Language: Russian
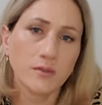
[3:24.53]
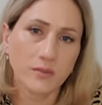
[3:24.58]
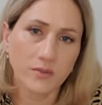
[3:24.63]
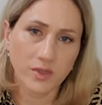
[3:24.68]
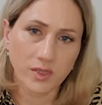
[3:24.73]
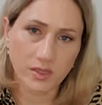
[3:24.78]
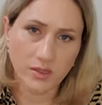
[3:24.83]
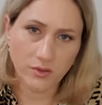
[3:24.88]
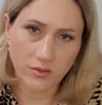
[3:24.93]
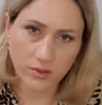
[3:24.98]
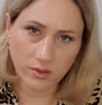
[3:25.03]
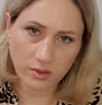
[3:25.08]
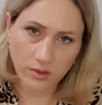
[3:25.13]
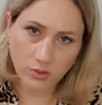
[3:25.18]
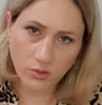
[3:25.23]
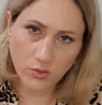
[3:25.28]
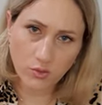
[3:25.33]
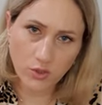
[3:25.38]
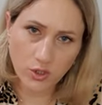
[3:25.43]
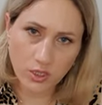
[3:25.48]

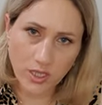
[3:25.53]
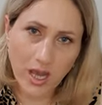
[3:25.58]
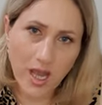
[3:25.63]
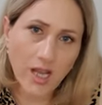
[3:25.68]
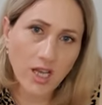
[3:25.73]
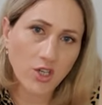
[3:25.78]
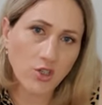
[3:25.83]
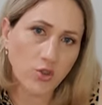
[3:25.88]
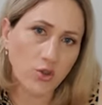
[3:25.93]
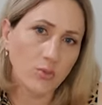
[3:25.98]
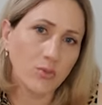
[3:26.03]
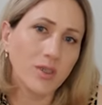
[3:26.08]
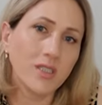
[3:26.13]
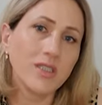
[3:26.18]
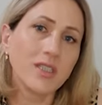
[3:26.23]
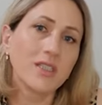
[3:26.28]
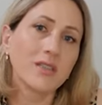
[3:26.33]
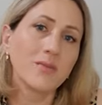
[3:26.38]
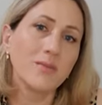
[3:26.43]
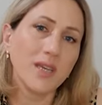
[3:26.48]
ну, ждали, чтобы
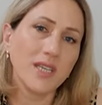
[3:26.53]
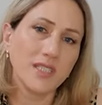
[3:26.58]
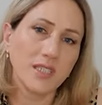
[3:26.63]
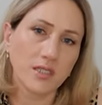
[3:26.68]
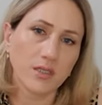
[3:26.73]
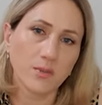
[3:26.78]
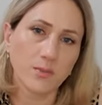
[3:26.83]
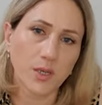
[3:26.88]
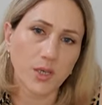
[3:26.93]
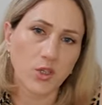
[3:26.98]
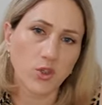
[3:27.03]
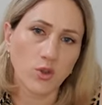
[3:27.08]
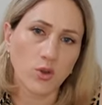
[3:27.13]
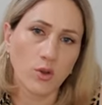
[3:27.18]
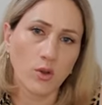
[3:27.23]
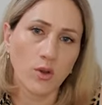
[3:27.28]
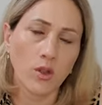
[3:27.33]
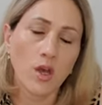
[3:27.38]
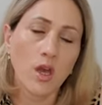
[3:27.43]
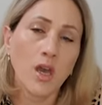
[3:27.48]
этот месяц
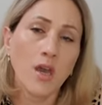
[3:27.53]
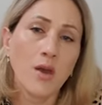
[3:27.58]
прошел